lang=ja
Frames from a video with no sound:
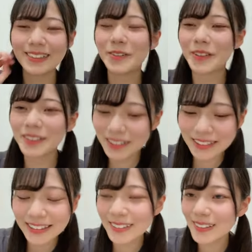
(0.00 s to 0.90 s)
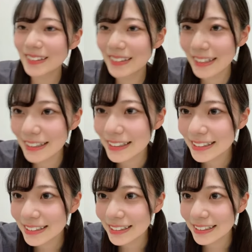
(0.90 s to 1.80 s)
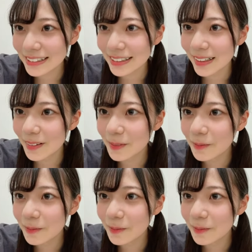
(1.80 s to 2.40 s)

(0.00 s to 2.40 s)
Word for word: でも本当にそれくらいね好きでした